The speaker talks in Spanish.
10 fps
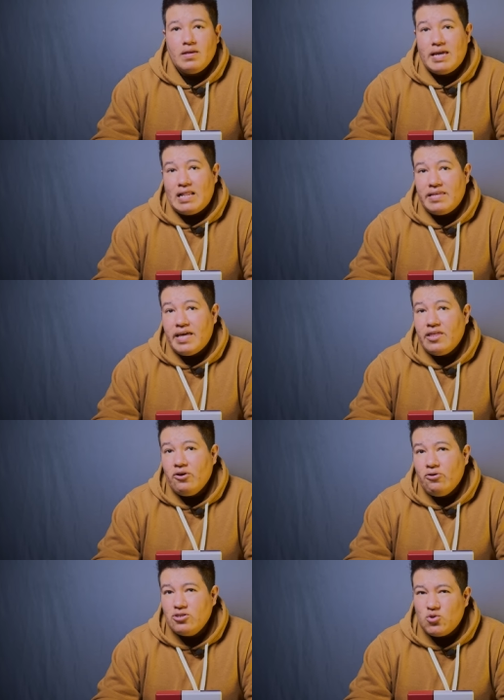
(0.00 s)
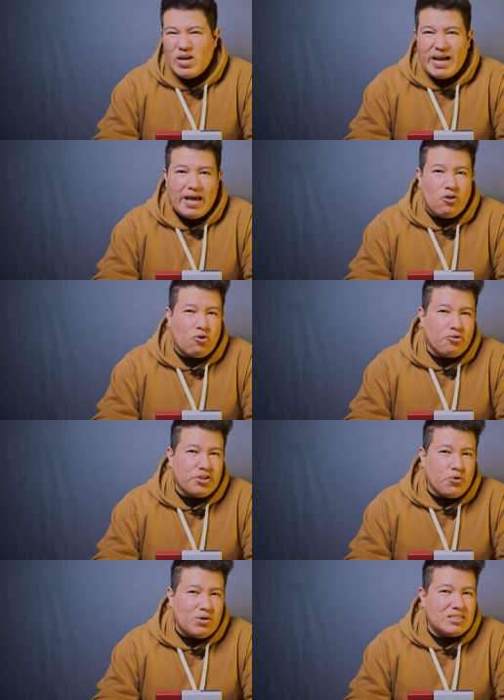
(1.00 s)
Y al día de hoy su legado
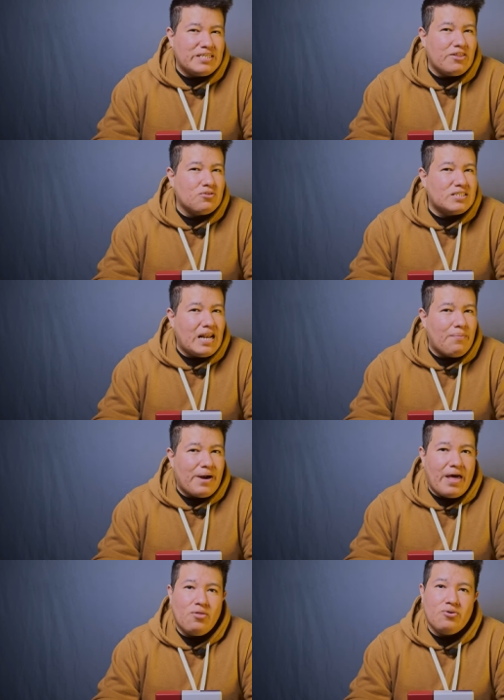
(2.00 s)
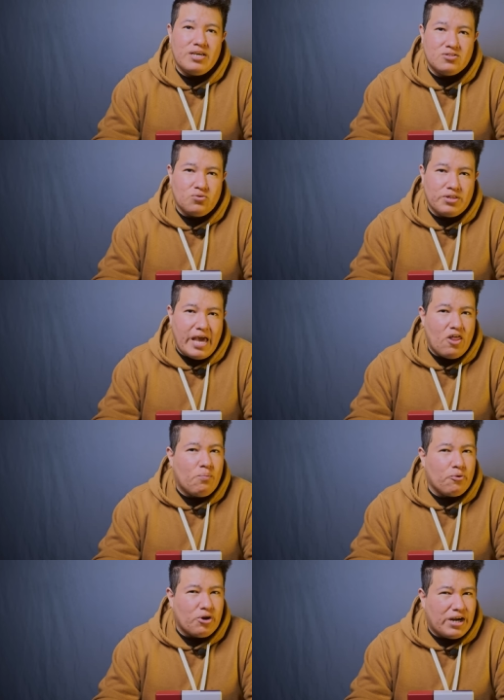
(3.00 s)
continúa siendo celebrado y
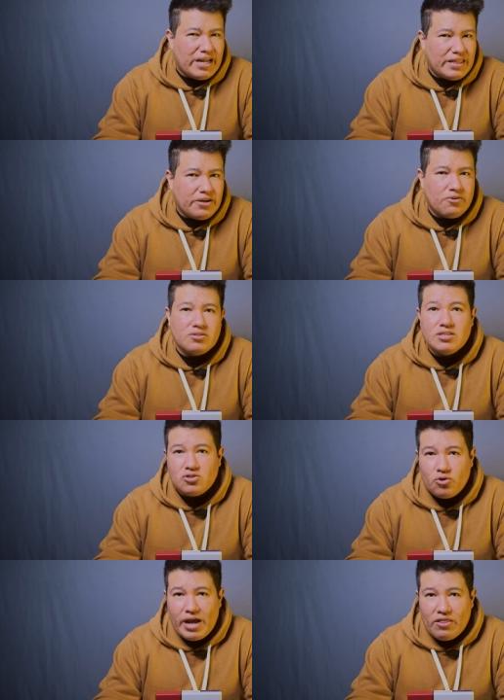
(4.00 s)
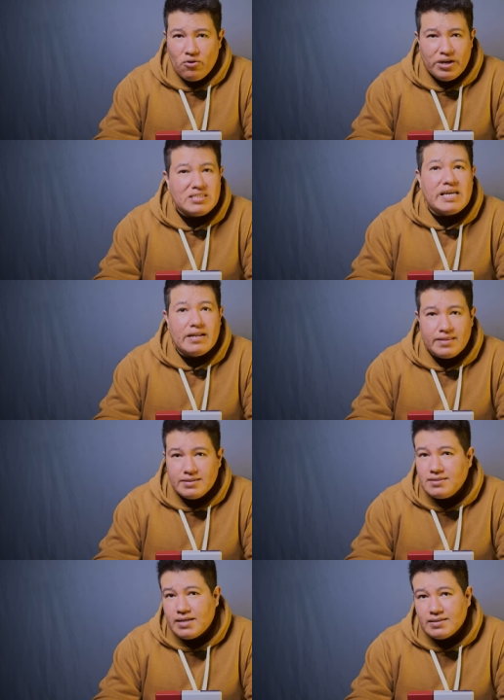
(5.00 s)
estudiado por críticos, historiadores y
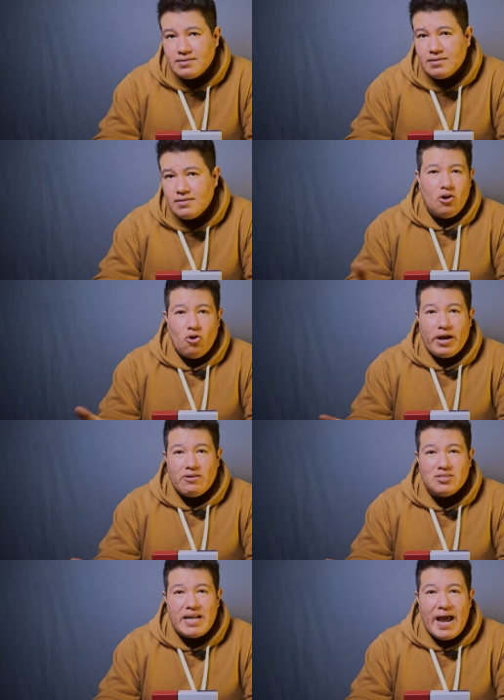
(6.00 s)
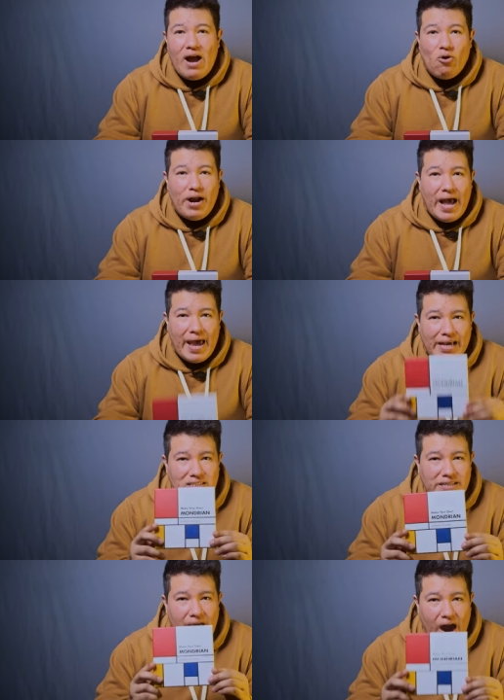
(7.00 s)
artistas. Lo que nos trae ahora a
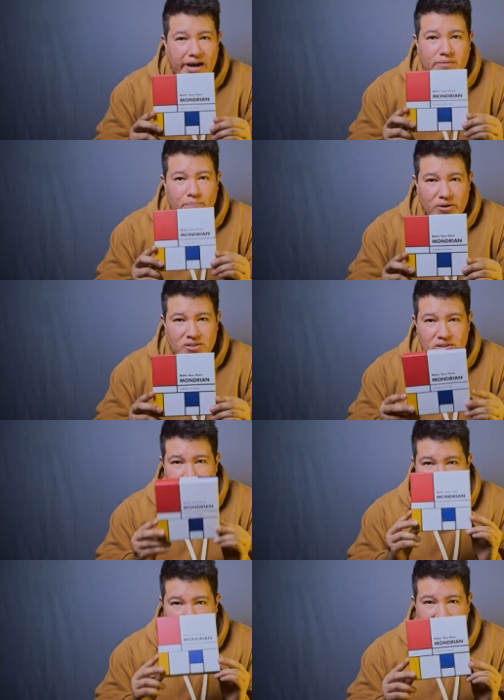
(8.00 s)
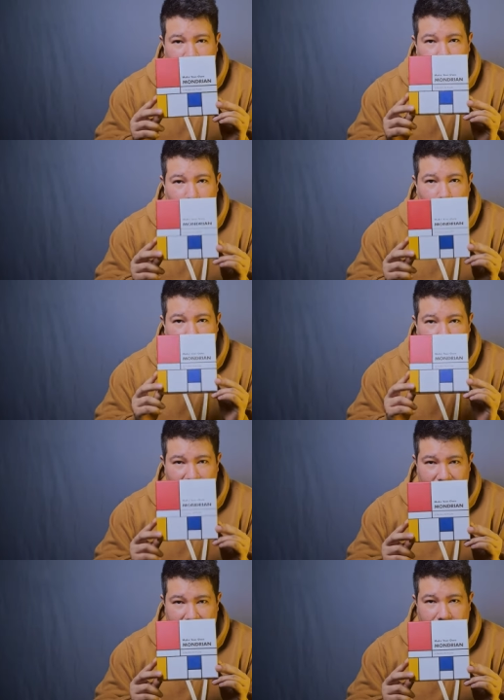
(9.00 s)
este art puzzle Haz tu propio
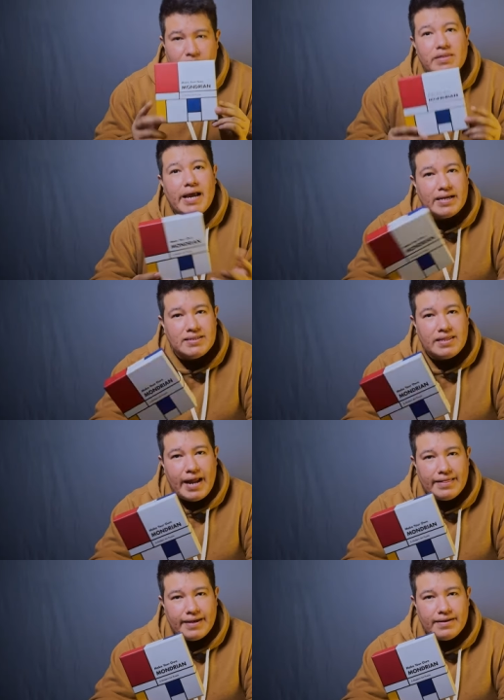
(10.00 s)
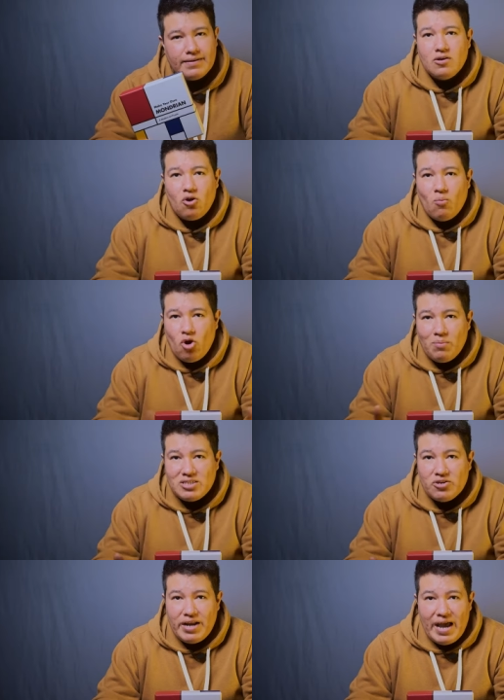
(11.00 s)
Mondrian. ¿De qué se trata? Como lo
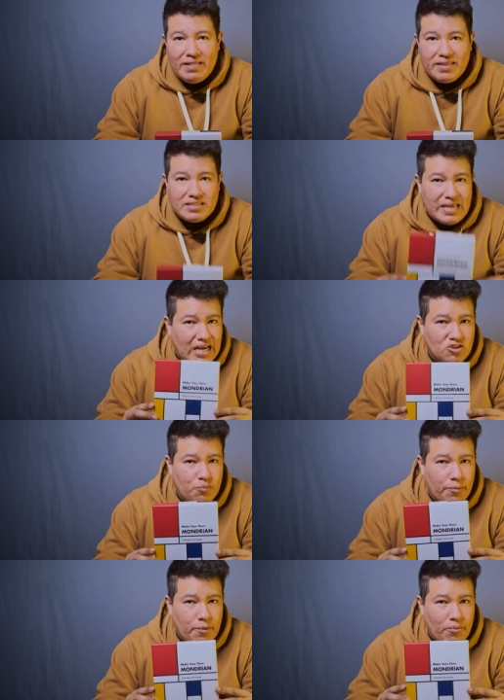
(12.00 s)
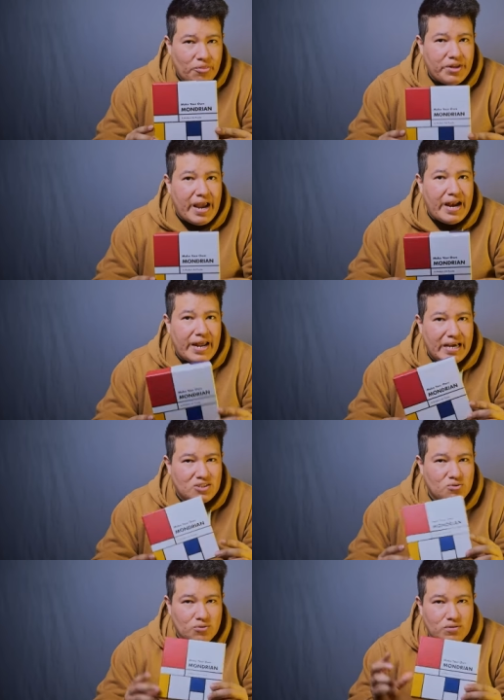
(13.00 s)
mencioné antes, Haz tu propio Mondrian
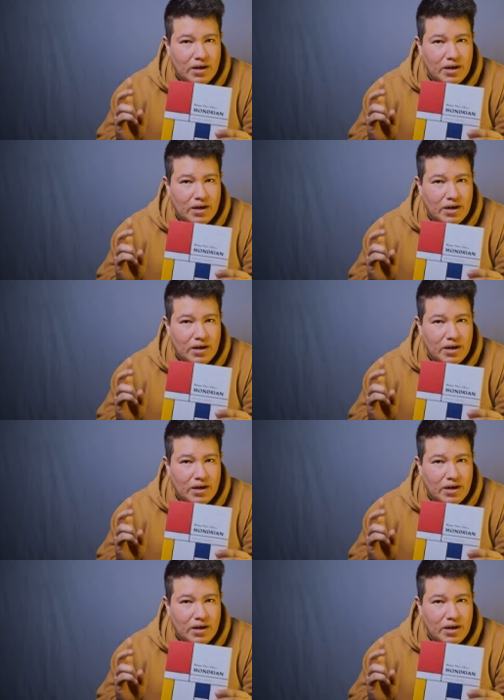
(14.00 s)
es un